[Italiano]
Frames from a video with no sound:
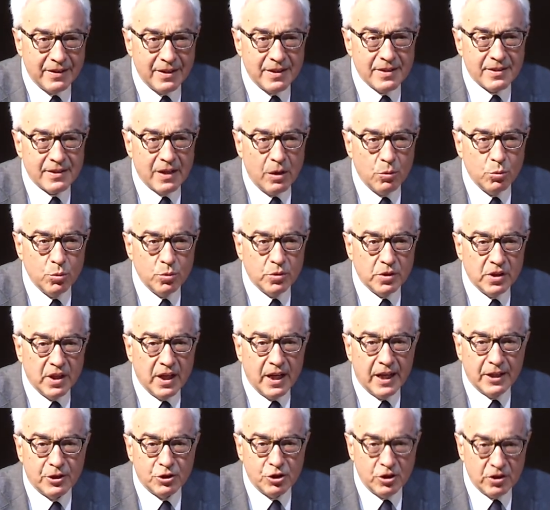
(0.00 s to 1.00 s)
i saluti
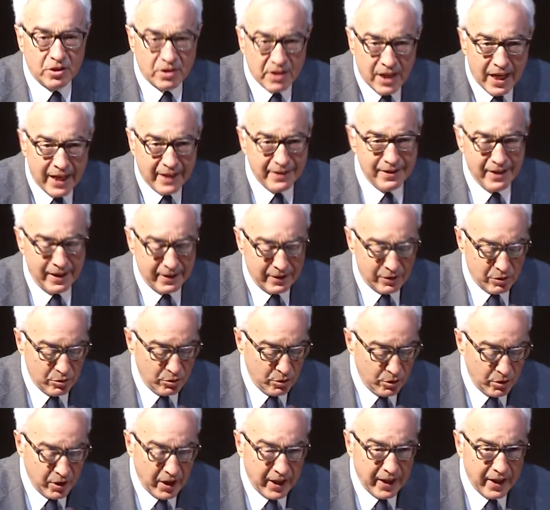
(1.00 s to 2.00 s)
della città di
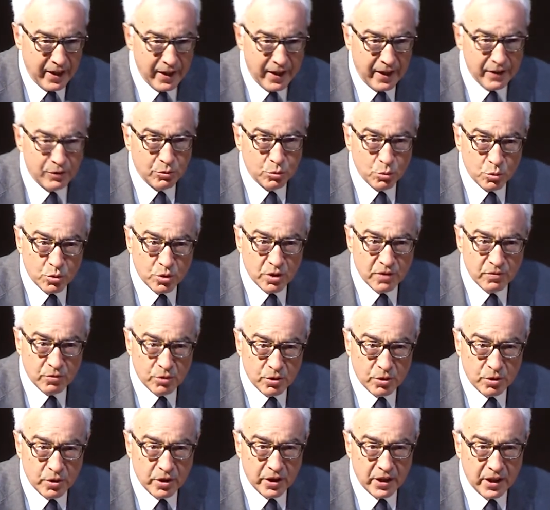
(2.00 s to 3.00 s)
Ancona a tutti
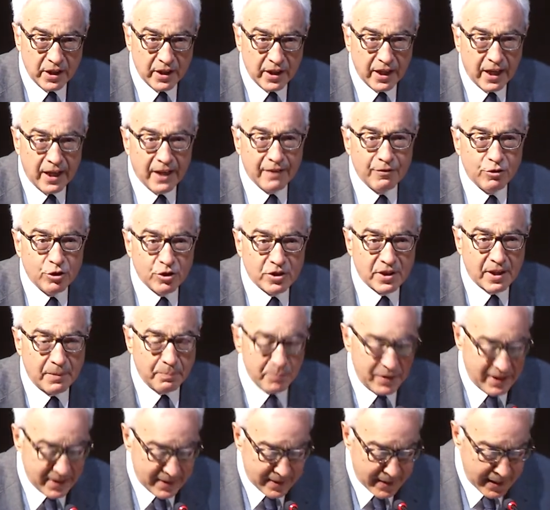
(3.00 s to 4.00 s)
voi, alla vostra
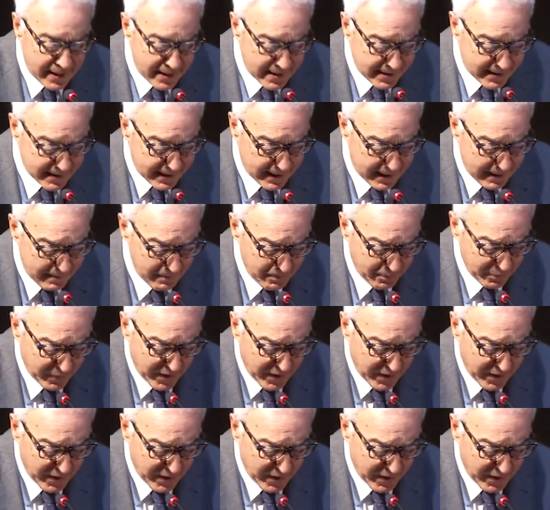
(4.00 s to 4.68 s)
presenza